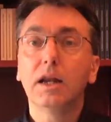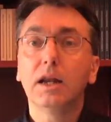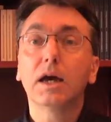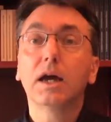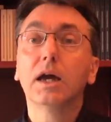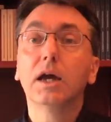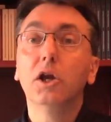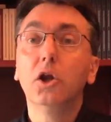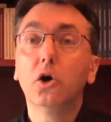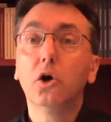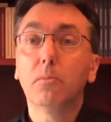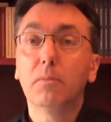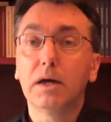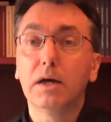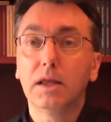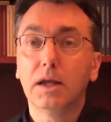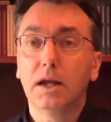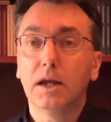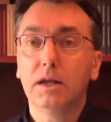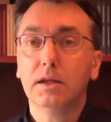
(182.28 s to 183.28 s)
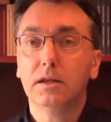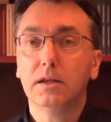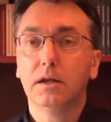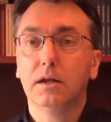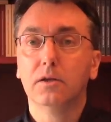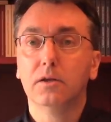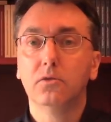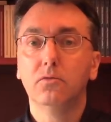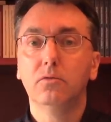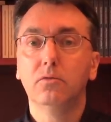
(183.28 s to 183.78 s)
genoma de la
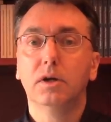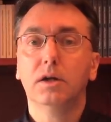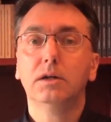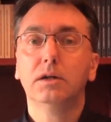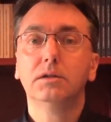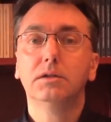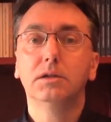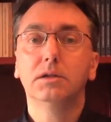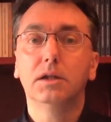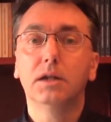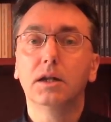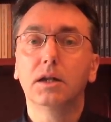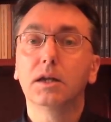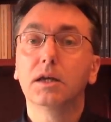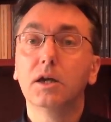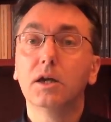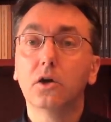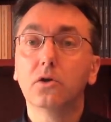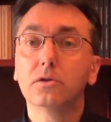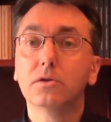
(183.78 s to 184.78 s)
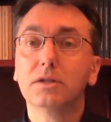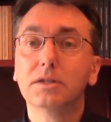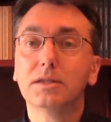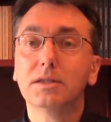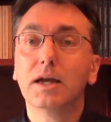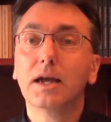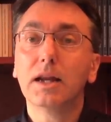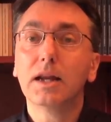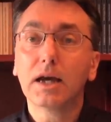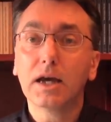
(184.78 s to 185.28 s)
literatura, si en el Quijote
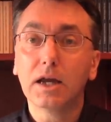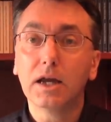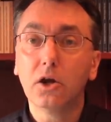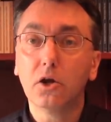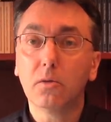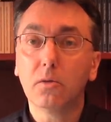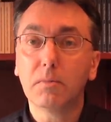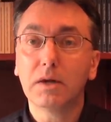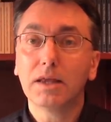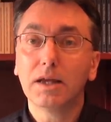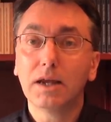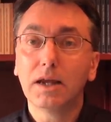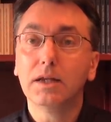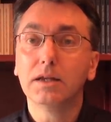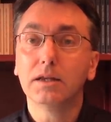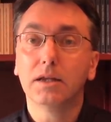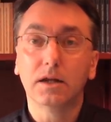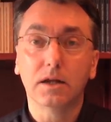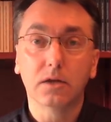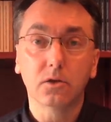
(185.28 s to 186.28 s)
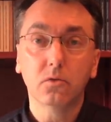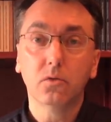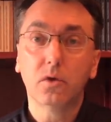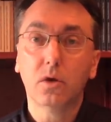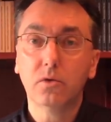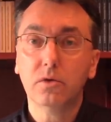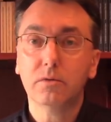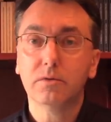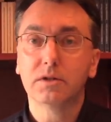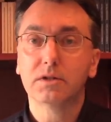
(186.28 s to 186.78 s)
está el genoma de la literatura
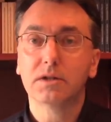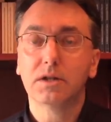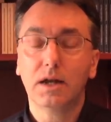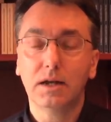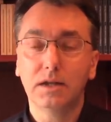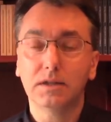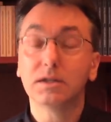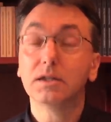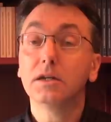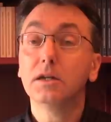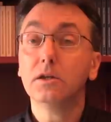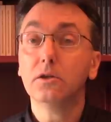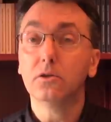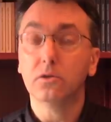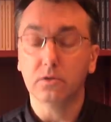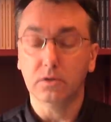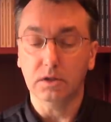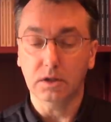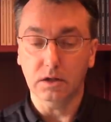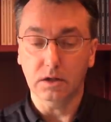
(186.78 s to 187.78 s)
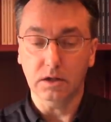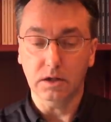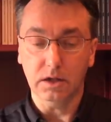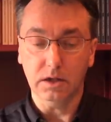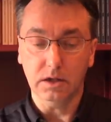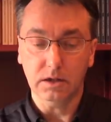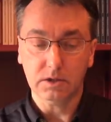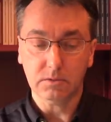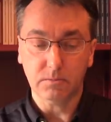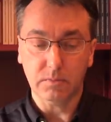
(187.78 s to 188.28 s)
universal escrito en,
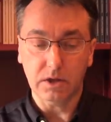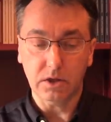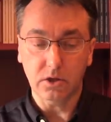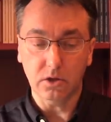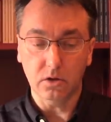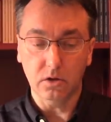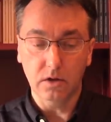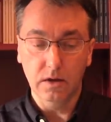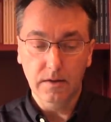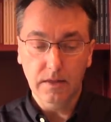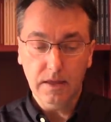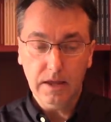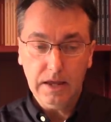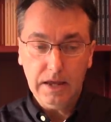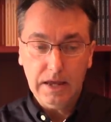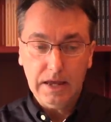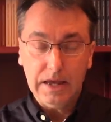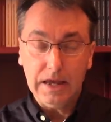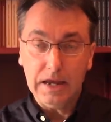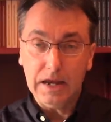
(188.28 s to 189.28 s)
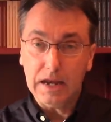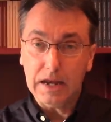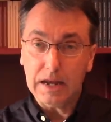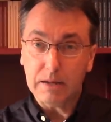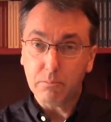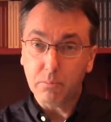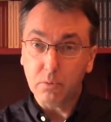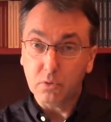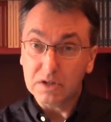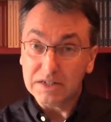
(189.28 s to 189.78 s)
español, en
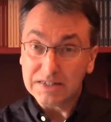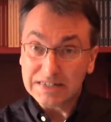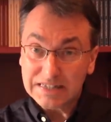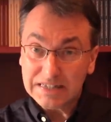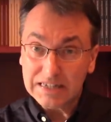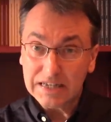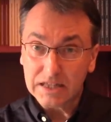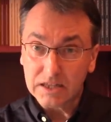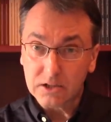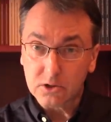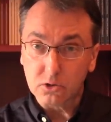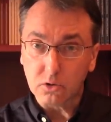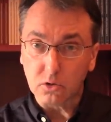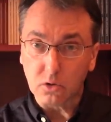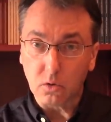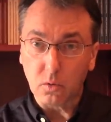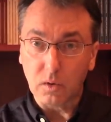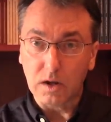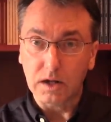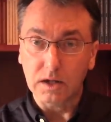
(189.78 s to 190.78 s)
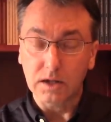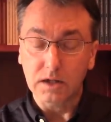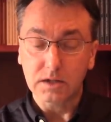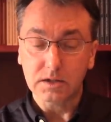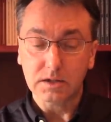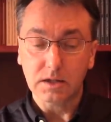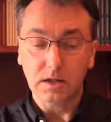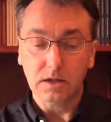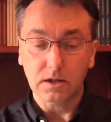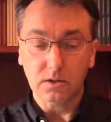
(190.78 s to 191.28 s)
la poesía de Sor Juana
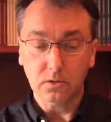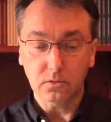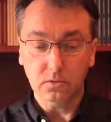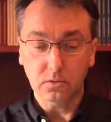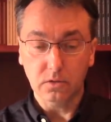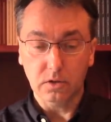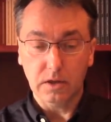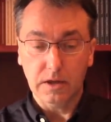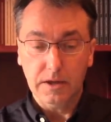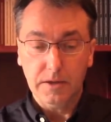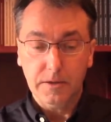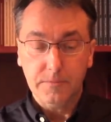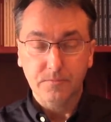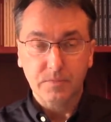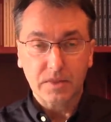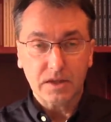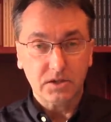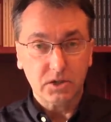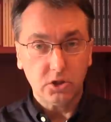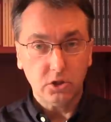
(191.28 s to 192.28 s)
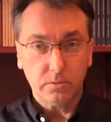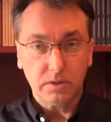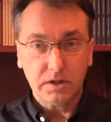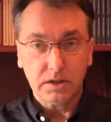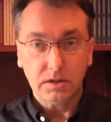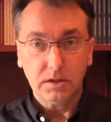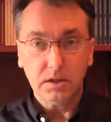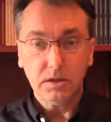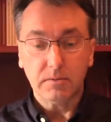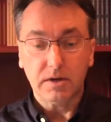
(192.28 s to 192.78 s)
Inés de la Cruz se
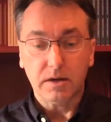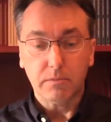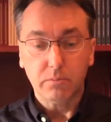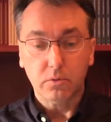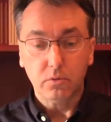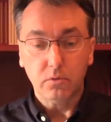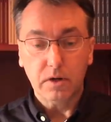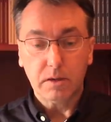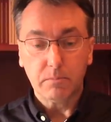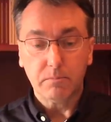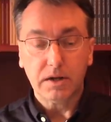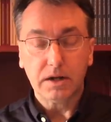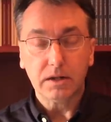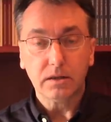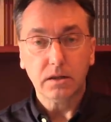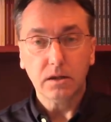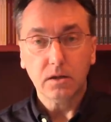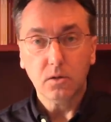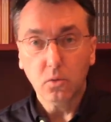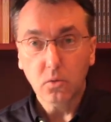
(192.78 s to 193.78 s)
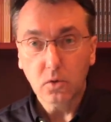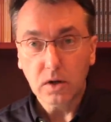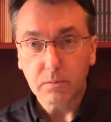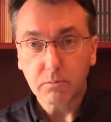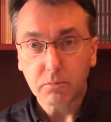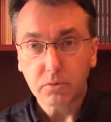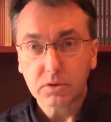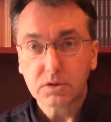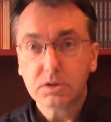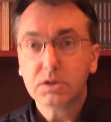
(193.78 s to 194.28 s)
objetiva por una parte
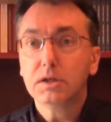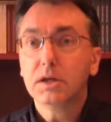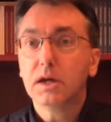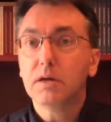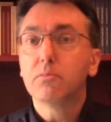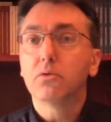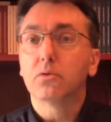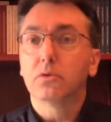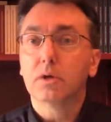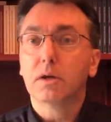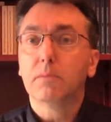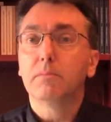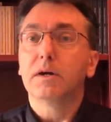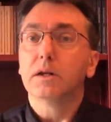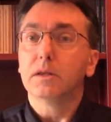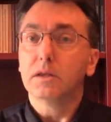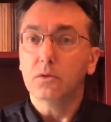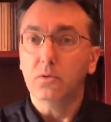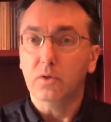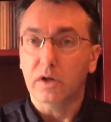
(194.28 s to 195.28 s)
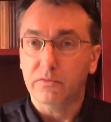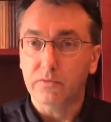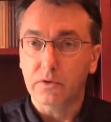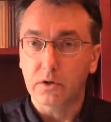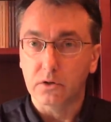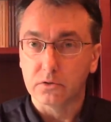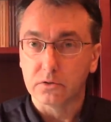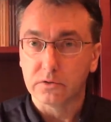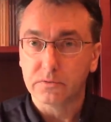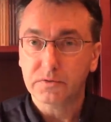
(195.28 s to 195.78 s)
una poesía y por otra parte una
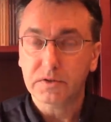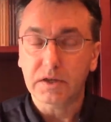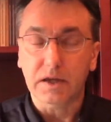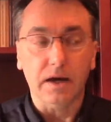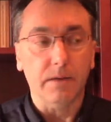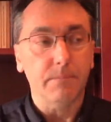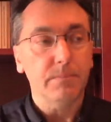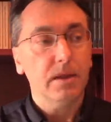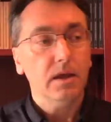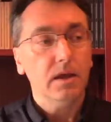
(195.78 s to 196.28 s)
filosofía.